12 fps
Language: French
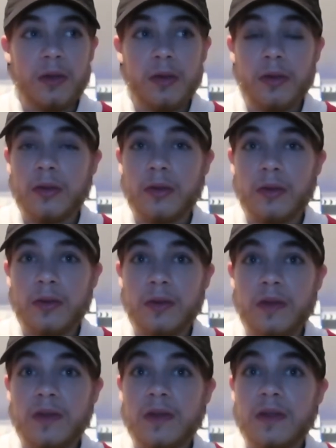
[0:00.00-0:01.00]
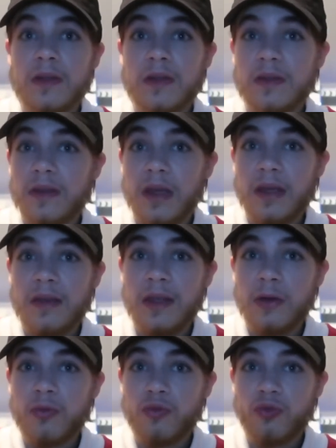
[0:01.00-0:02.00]
euh, ça a été
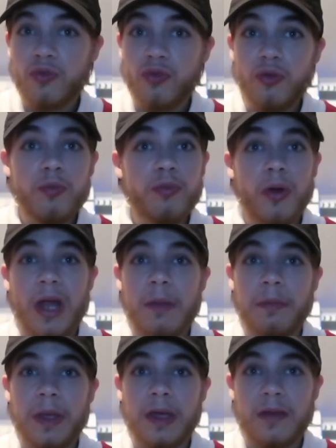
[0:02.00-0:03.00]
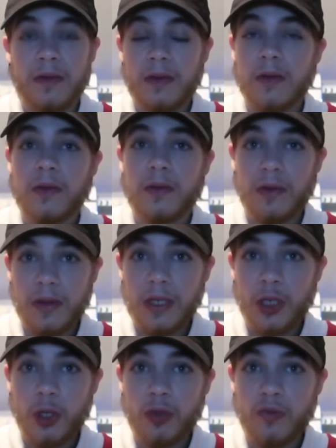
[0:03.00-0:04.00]
conçu pour la perte des
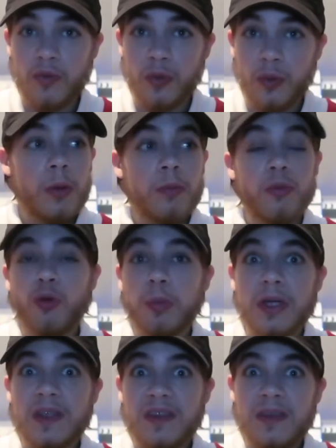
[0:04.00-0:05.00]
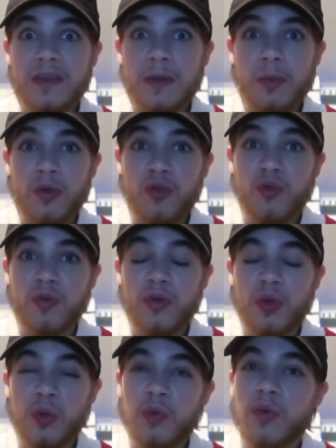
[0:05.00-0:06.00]
cheveux, plus précisément sous le
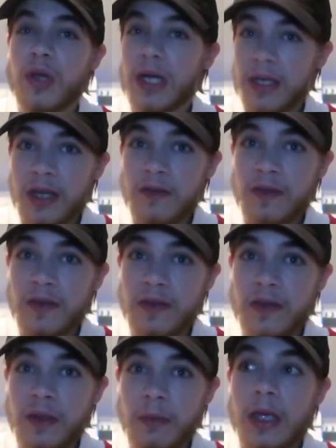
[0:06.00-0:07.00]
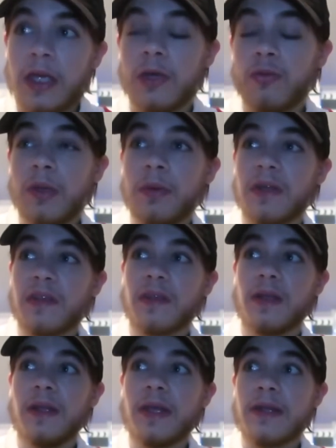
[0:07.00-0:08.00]
nom de la calvicine. Et oui, parce
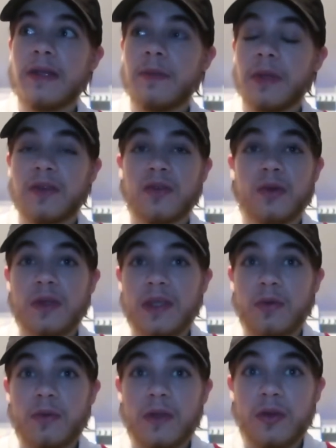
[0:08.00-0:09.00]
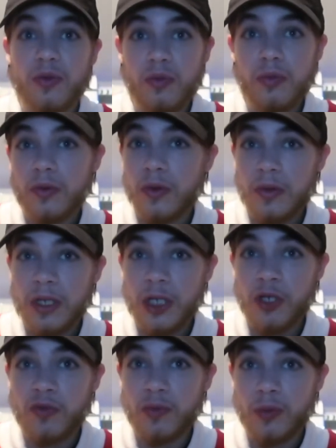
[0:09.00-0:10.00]
qu'il y a des personnes qui ont des trous dans les
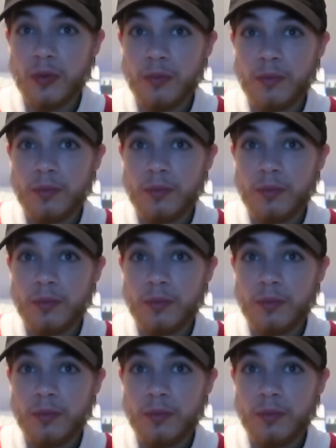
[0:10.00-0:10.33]
cheveux